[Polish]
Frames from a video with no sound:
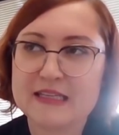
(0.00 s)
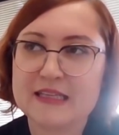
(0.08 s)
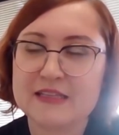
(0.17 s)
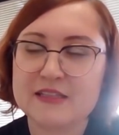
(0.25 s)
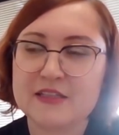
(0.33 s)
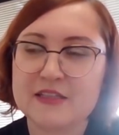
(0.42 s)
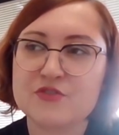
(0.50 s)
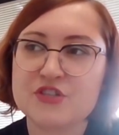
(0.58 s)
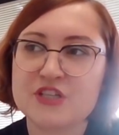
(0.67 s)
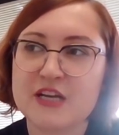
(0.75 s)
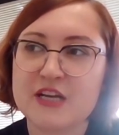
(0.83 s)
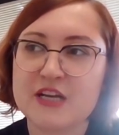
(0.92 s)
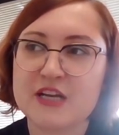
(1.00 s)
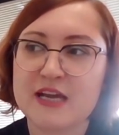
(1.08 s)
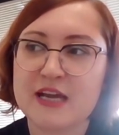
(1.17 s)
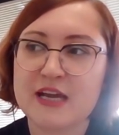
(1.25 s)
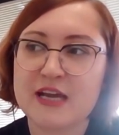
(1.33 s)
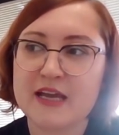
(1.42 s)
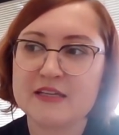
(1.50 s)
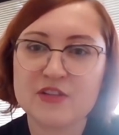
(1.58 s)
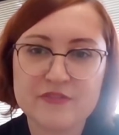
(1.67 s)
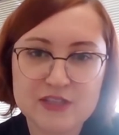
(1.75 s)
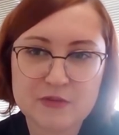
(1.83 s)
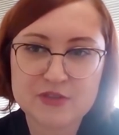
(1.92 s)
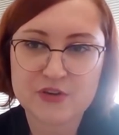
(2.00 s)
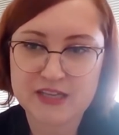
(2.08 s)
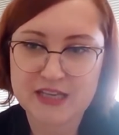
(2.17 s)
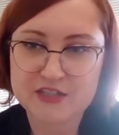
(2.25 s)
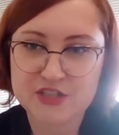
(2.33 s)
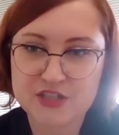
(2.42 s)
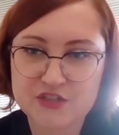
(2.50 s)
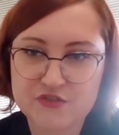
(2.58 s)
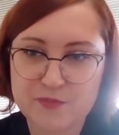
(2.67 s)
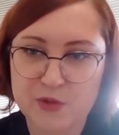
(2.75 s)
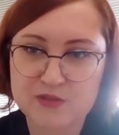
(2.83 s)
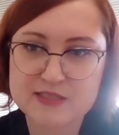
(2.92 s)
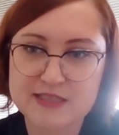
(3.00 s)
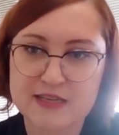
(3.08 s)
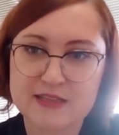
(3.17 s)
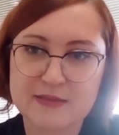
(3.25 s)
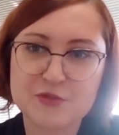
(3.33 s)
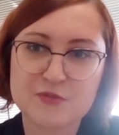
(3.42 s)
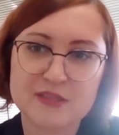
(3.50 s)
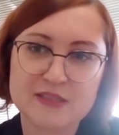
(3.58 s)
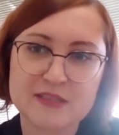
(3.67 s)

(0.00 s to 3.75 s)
y, dlatego że one wyglądały trochę inaczej niż w Polsce.